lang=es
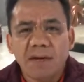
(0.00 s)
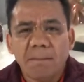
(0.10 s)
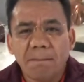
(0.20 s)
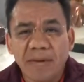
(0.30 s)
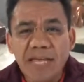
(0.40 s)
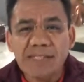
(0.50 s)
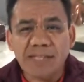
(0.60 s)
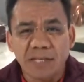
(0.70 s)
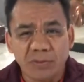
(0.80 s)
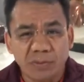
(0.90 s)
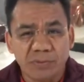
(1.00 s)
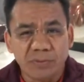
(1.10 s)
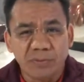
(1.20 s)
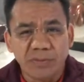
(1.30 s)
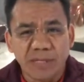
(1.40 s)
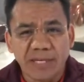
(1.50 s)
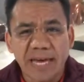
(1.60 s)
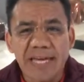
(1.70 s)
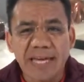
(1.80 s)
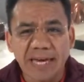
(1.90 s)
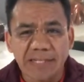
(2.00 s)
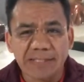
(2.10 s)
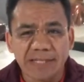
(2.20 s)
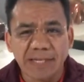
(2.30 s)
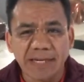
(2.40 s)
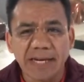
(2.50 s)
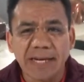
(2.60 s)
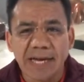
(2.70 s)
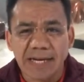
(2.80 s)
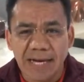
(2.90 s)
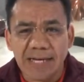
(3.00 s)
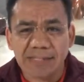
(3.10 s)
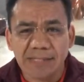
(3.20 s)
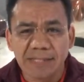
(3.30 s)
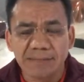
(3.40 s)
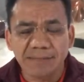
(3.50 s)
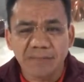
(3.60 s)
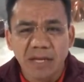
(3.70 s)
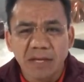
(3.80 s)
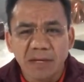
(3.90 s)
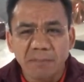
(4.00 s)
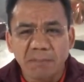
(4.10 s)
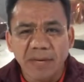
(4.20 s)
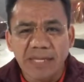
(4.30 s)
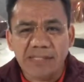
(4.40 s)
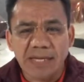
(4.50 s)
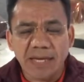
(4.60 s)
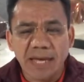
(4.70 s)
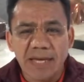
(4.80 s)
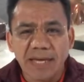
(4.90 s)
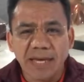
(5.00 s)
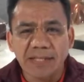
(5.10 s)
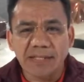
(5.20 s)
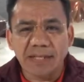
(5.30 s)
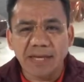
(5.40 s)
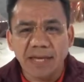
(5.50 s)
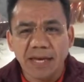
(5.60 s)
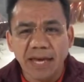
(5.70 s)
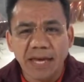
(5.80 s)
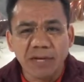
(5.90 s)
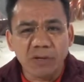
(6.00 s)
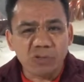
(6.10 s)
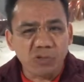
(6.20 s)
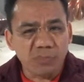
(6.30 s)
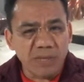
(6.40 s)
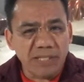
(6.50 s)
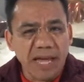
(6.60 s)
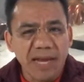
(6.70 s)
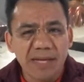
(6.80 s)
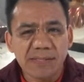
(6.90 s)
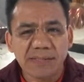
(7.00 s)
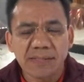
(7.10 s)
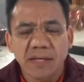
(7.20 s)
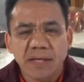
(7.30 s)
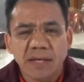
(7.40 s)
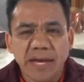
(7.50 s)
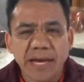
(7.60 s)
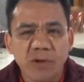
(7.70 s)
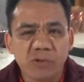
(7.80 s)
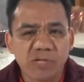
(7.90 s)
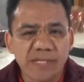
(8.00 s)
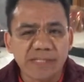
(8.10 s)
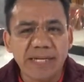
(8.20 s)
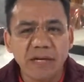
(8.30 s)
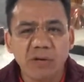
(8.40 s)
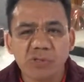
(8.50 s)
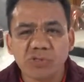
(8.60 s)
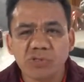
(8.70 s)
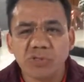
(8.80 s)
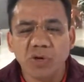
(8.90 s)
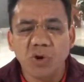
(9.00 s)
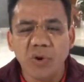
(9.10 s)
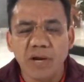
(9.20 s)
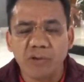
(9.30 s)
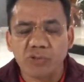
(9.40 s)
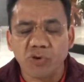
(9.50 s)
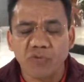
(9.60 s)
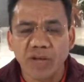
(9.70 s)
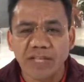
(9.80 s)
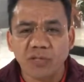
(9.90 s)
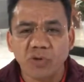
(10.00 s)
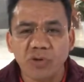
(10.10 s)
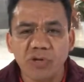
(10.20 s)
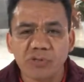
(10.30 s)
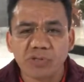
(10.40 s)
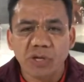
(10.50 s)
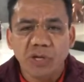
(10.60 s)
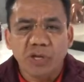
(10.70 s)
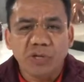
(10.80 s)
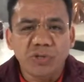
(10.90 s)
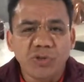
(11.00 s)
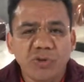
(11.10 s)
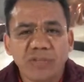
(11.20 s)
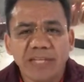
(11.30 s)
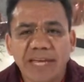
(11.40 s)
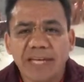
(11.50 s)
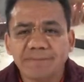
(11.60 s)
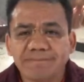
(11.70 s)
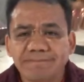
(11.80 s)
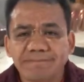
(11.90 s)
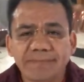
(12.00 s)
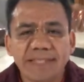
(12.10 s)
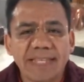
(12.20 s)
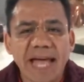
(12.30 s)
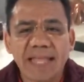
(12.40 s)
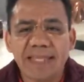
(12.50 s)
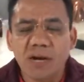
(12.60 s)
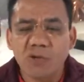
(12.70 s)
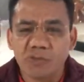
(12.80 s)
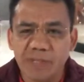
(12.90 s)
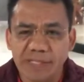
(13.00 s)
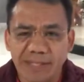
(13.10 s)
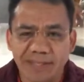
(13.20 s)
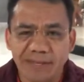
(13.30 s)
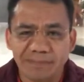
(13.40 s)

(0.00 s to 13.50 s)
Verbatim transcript: Piensa tú que hay gente en la cárcel, piensa que hay gente en los hospitales, en los asilos o en los orfanatorios donde nadie los visita.